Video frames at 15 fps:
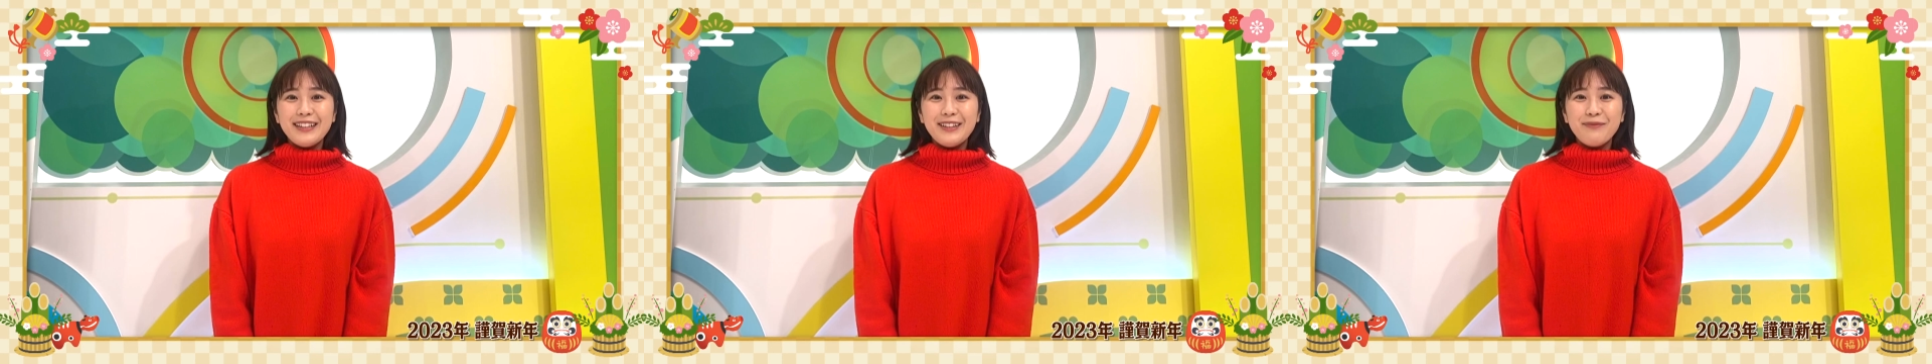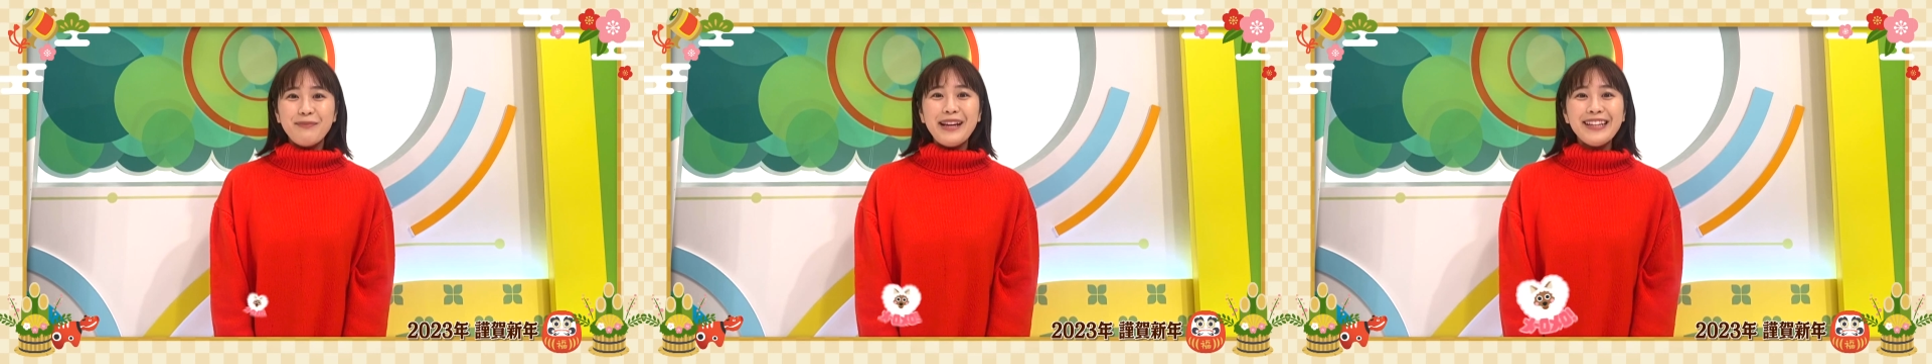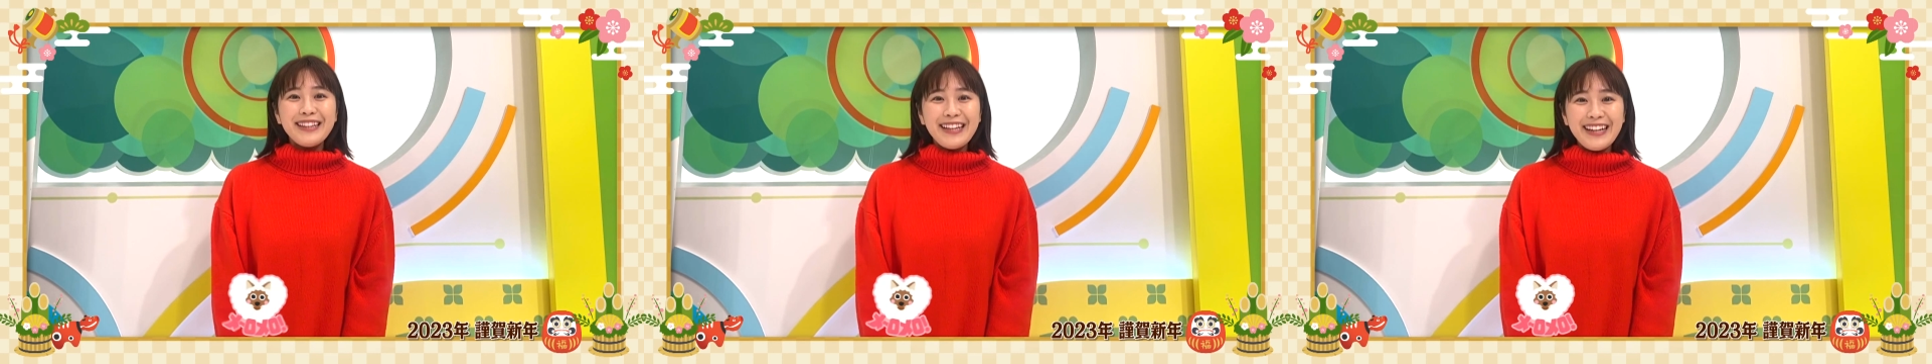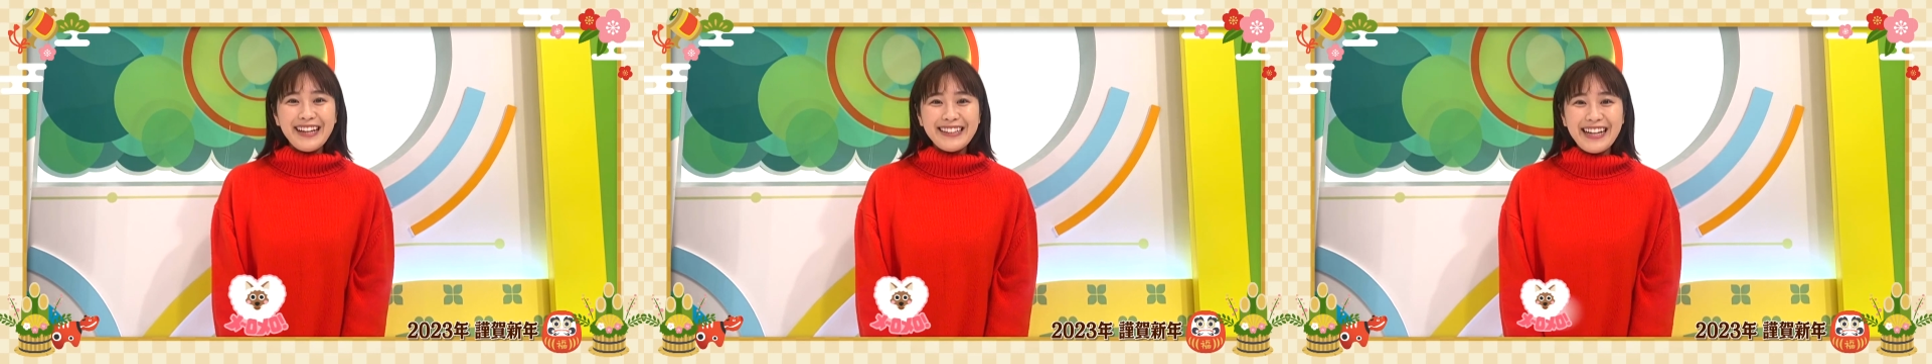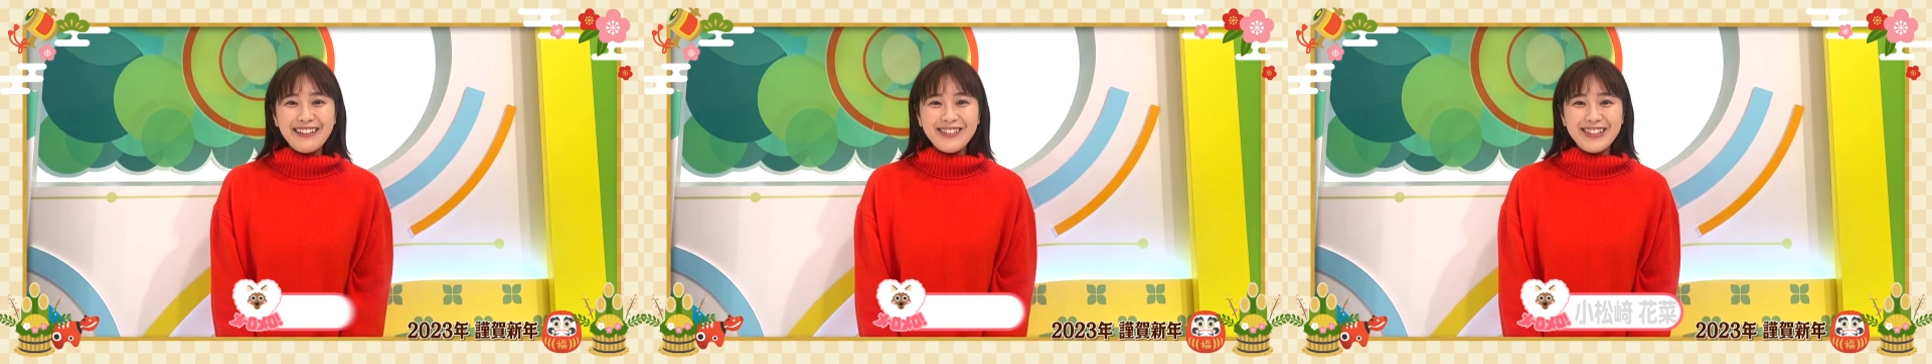
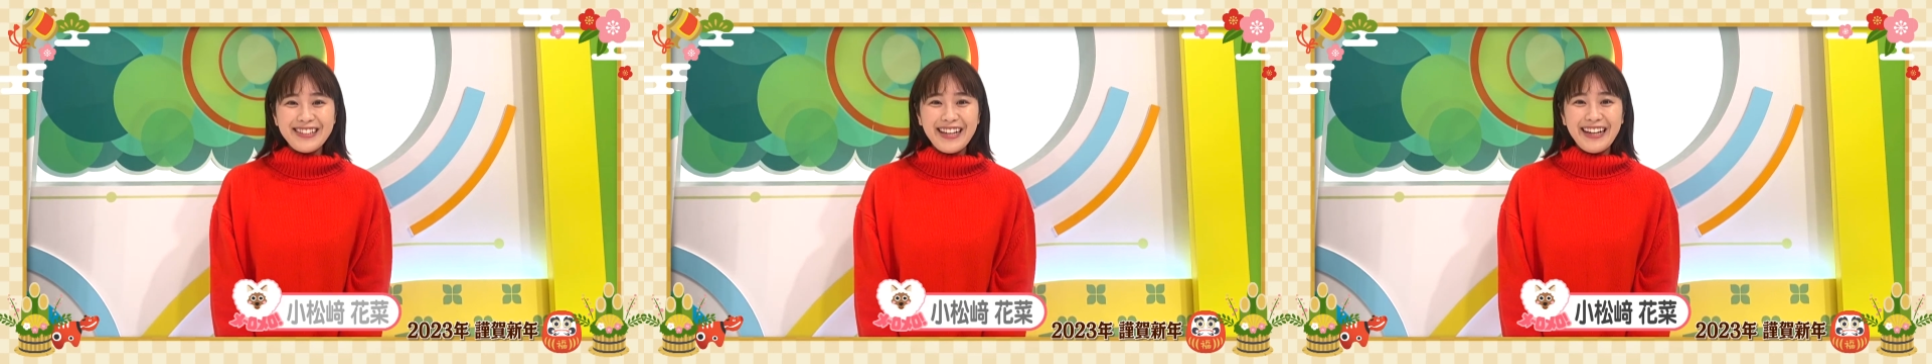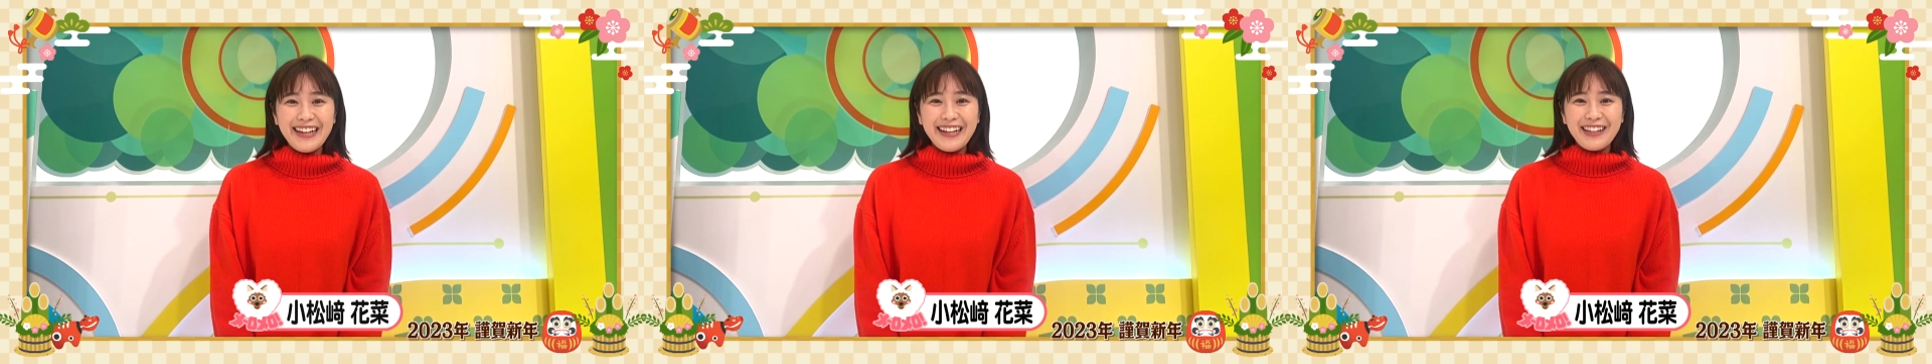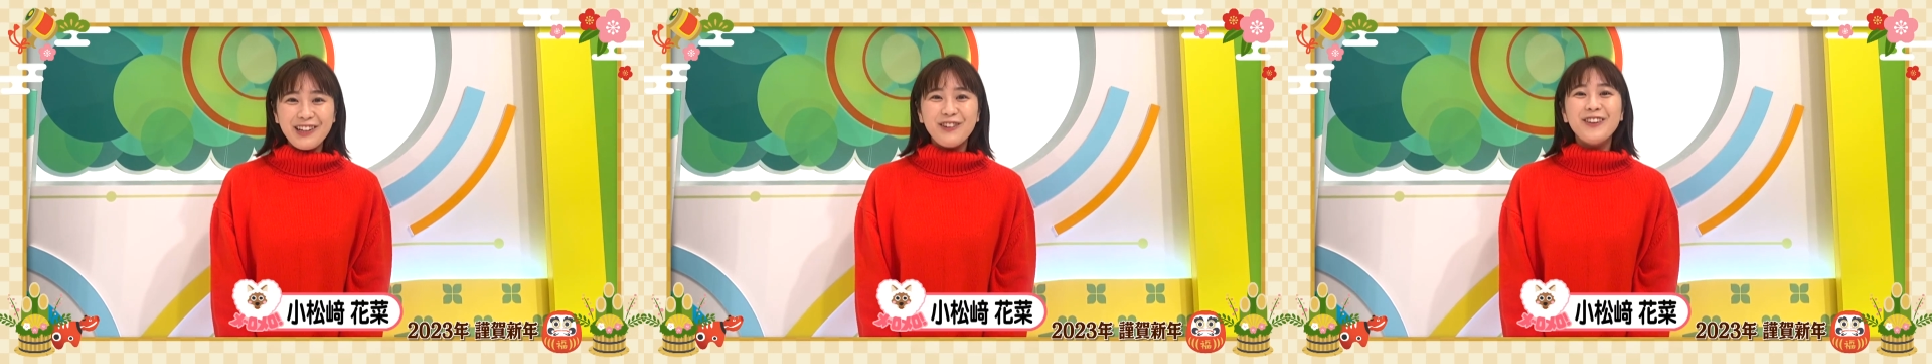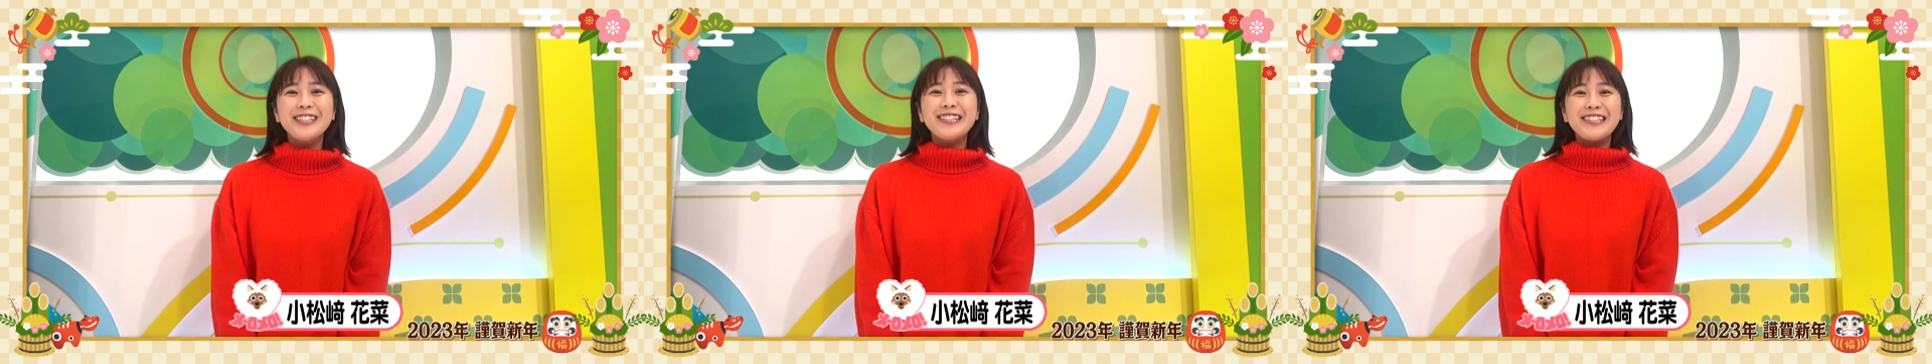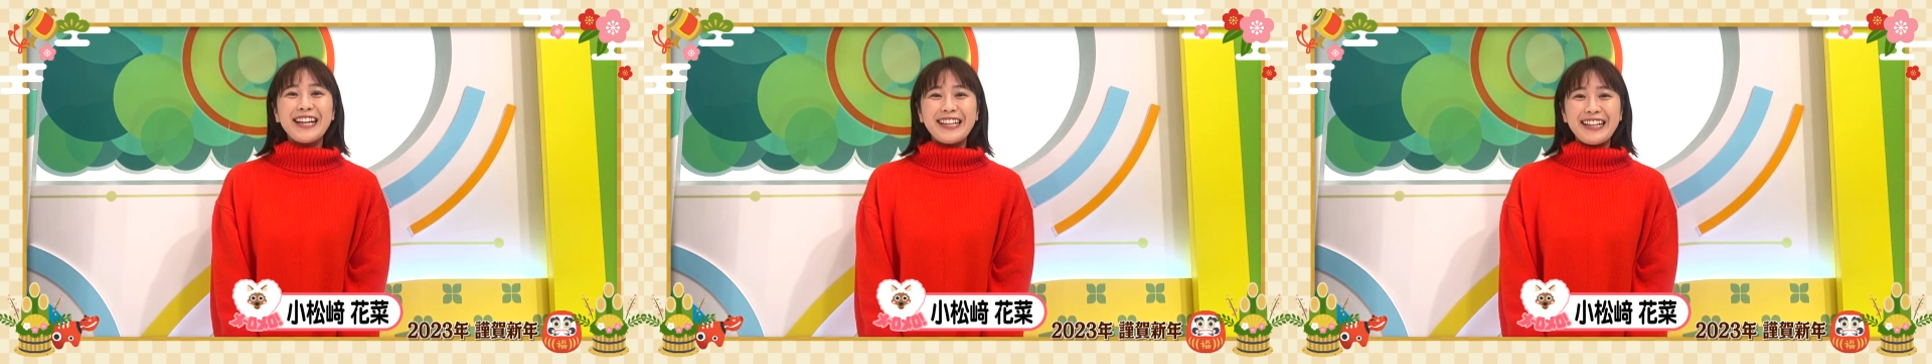メーテレアナウンサー小
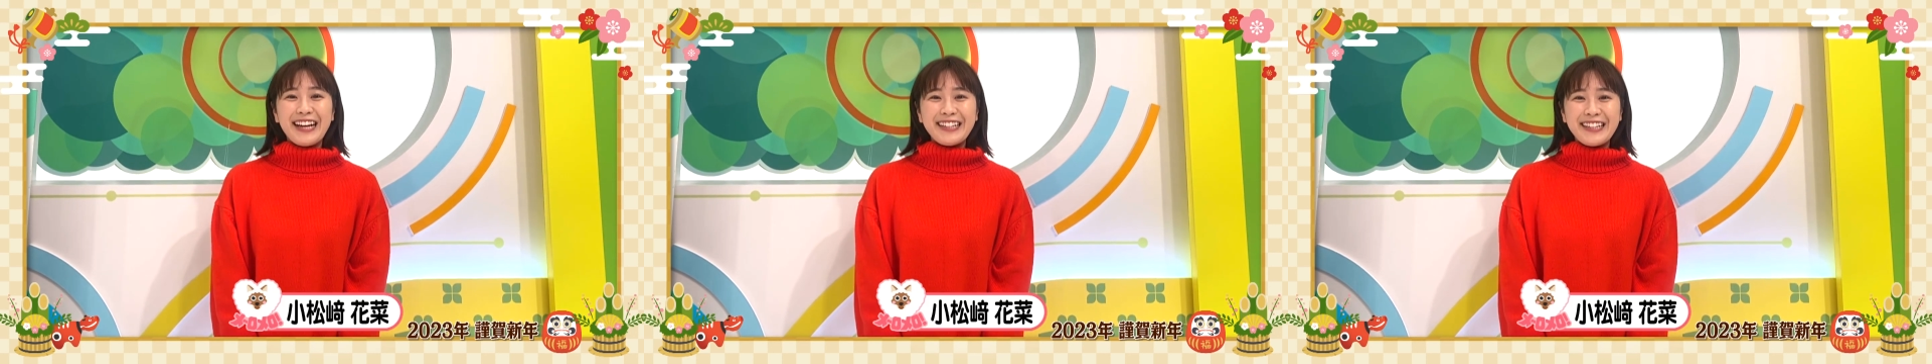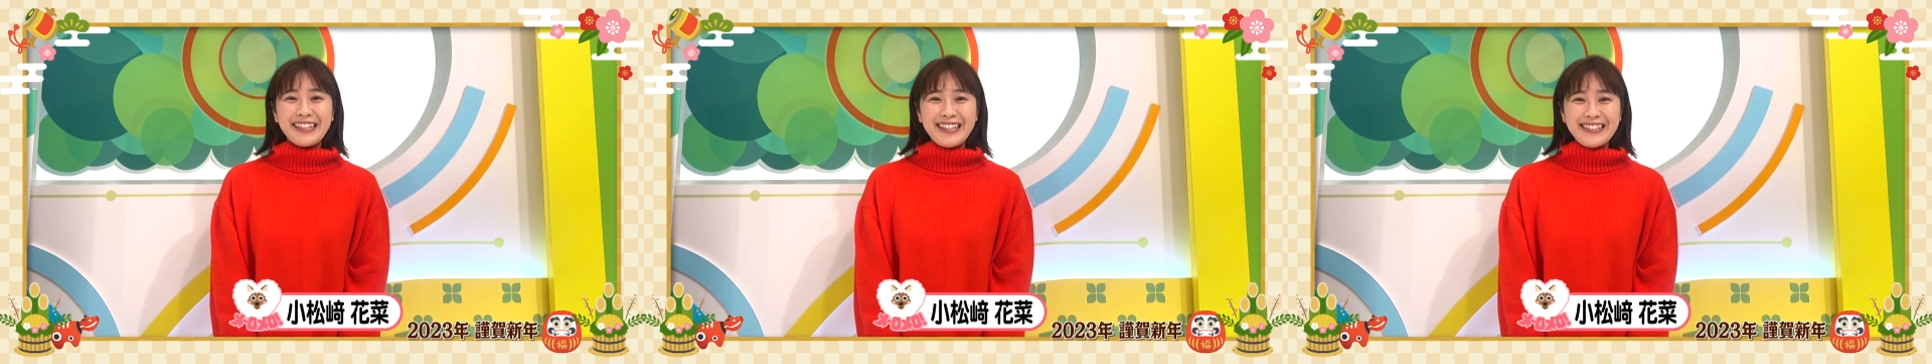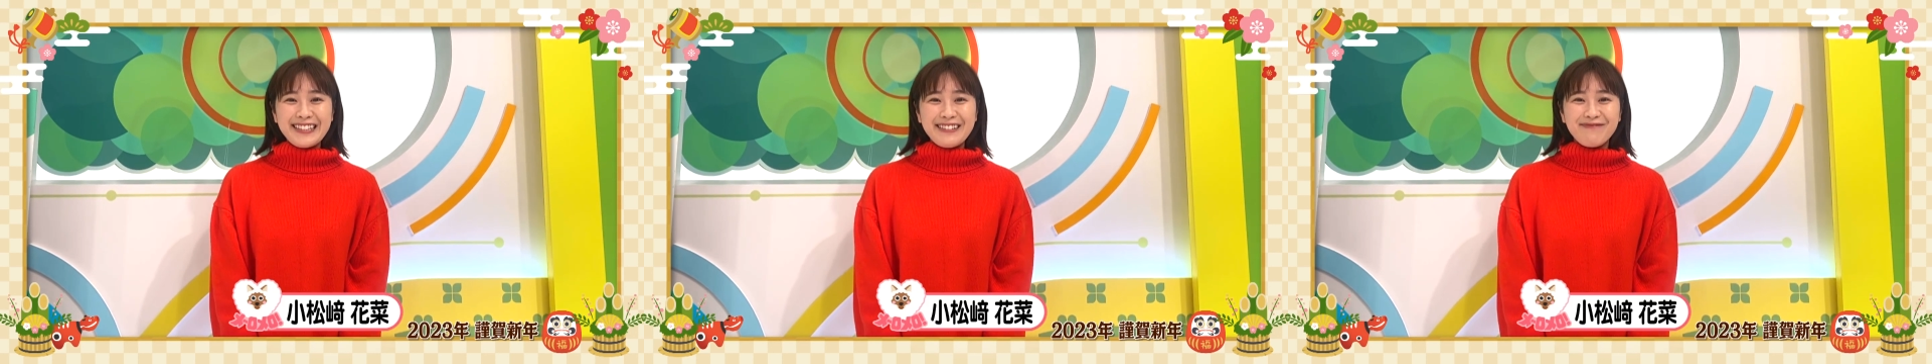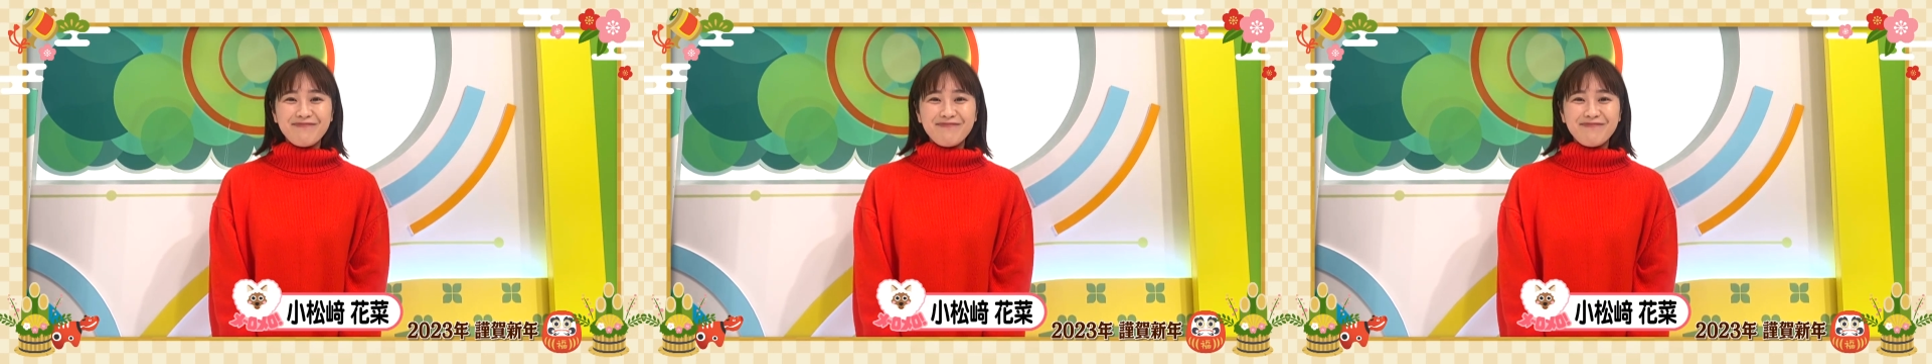松崎花です。